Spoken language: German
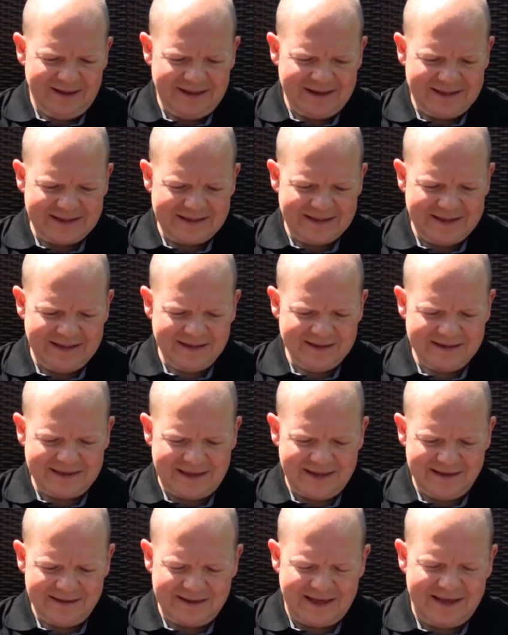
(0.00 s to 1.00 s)
Das
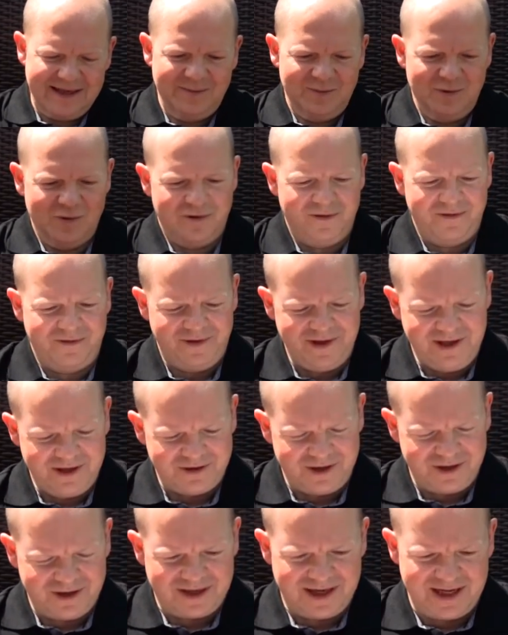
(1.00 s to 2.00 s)
Interessanteste an dem Buch will
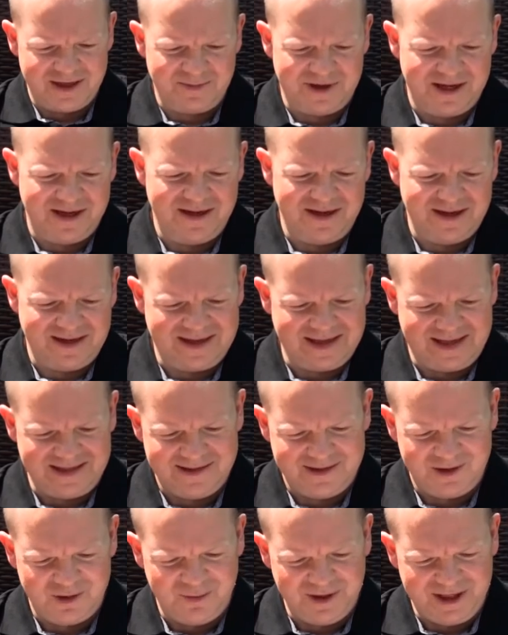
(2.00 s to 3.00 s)
ich euch gleich mal
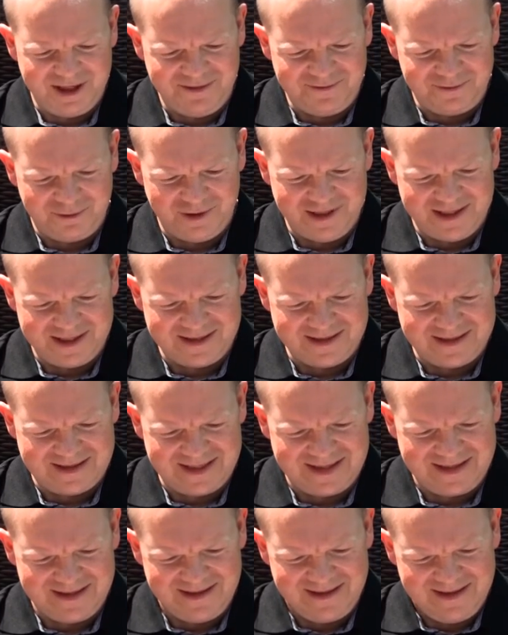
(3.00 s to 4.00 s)
ganz zu Beginn vorlesen,
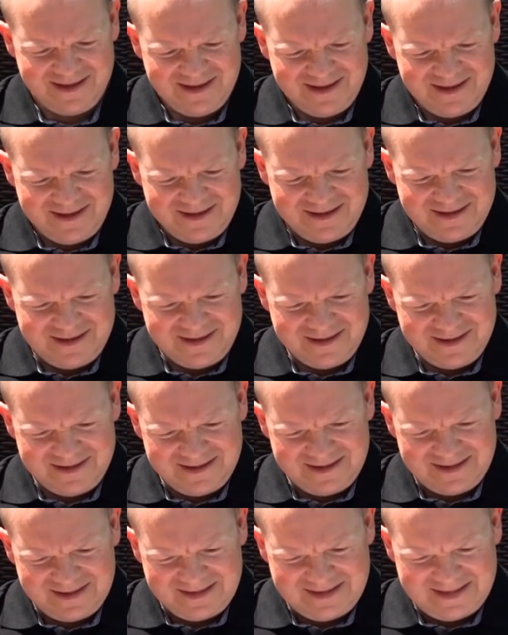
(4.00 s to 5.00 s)
denn
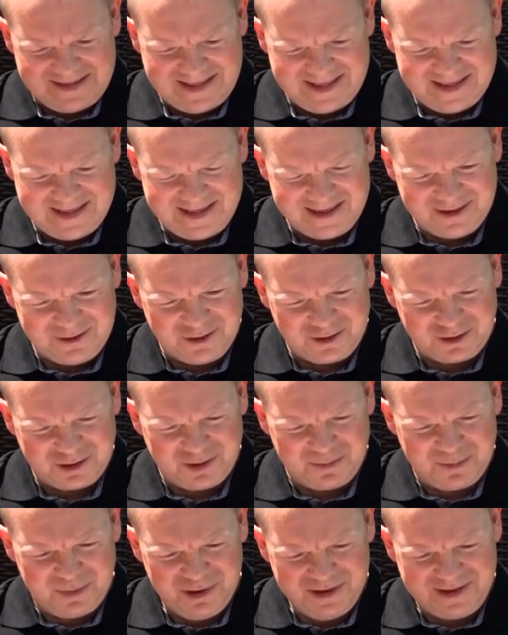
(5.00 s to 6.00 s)
äh, der Herr
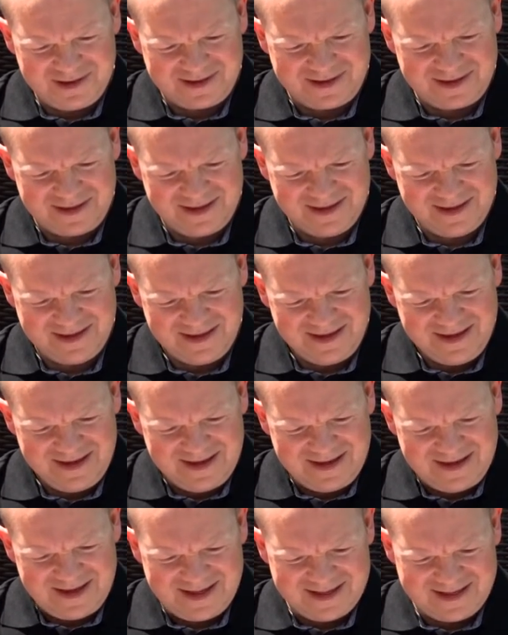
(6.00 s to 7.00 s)
Dr. Putz
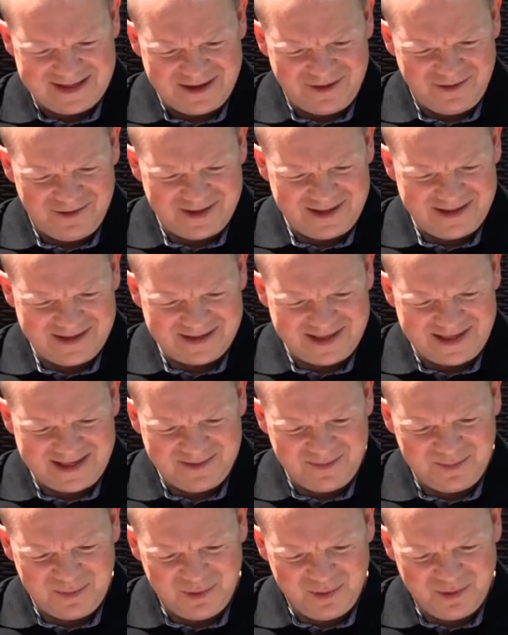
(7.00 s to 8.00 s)
hat auch in
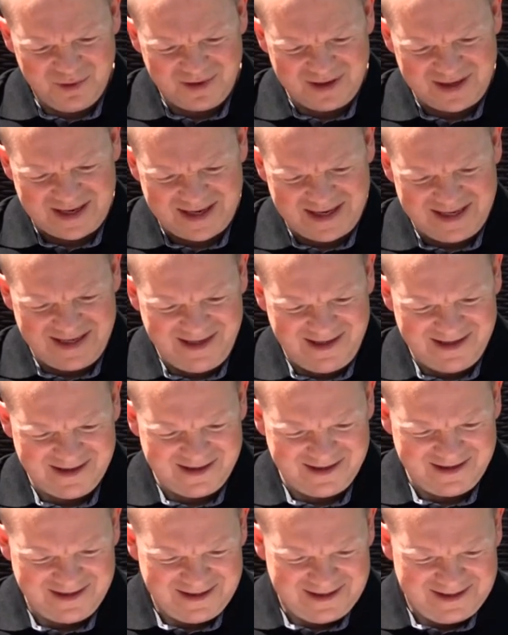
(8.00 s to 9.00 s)
seinem Buch
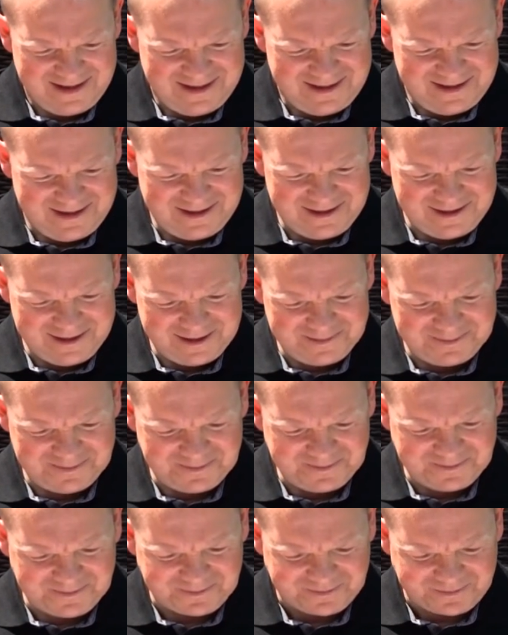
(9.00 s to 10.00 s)
einige,
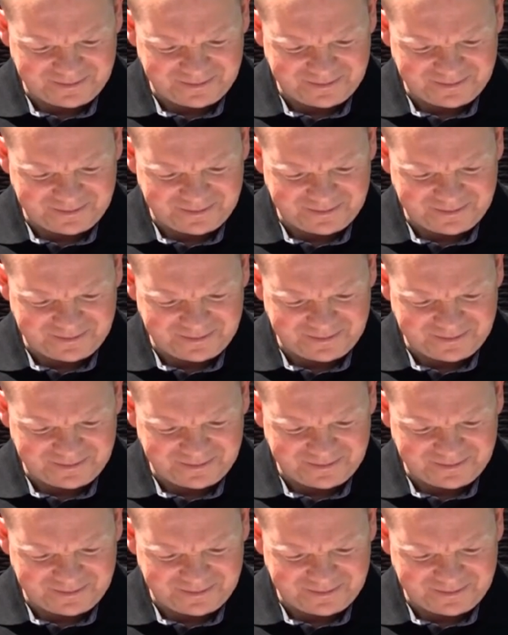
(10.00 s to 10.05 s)
ähm,